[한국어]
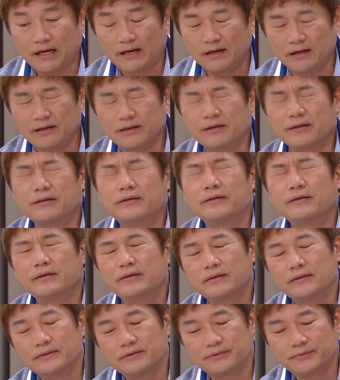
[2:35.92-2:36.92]
아휴,
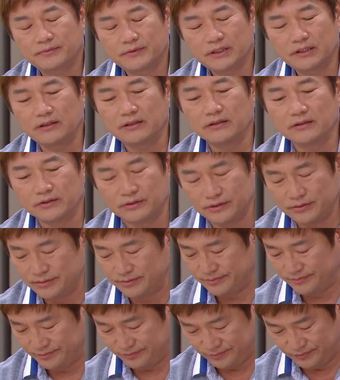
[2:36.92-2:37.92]
그래요.
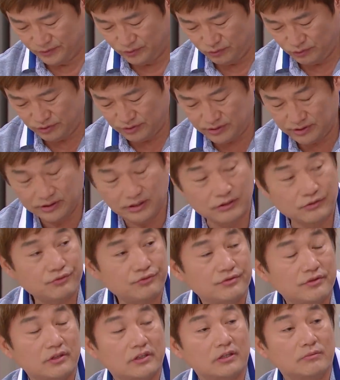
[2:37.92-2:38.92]
우리 사이에
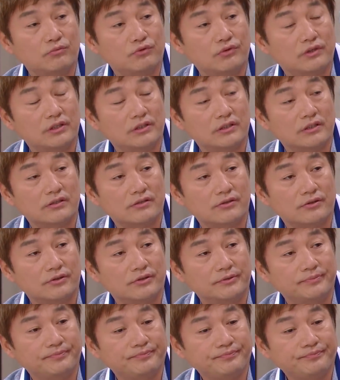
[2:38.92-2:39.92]
숨길 게 뭐가
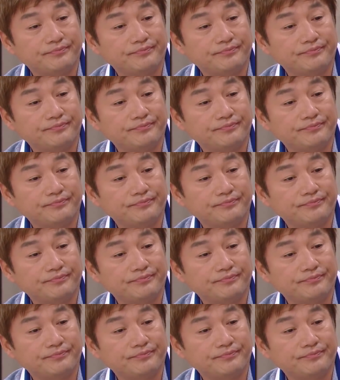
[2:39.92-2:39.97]
있겠어요.